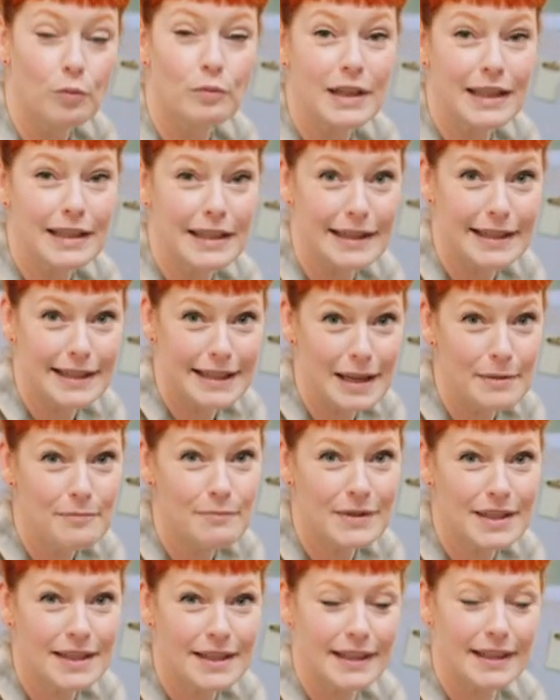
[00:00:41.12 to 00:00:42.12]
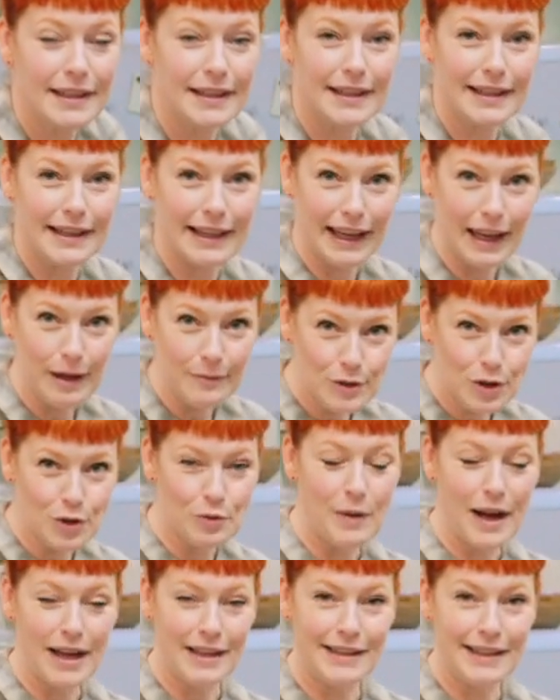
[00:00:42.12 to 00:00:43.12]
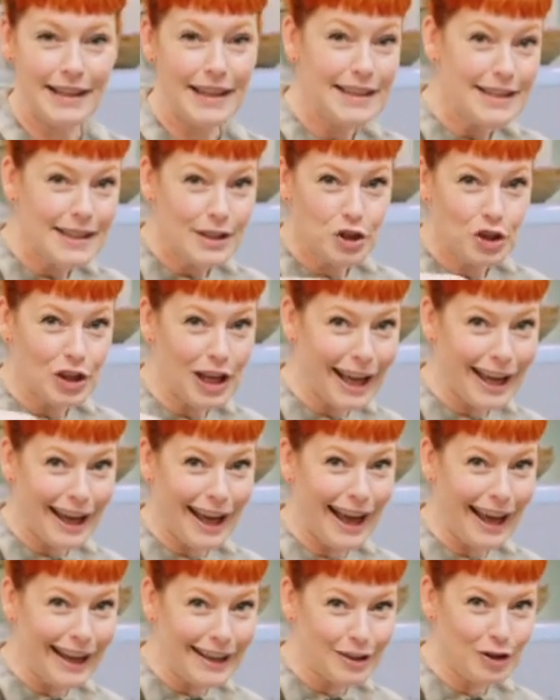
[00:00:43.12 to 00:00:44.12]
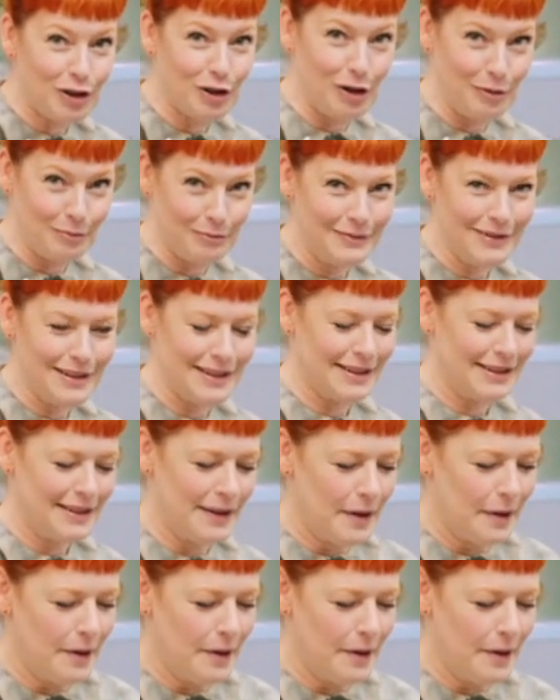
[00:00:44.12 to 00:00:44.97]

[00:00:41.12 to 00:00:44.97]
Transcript: um diesen Zimtcreme äh, zu machen, die in die Schnecke reinkommt.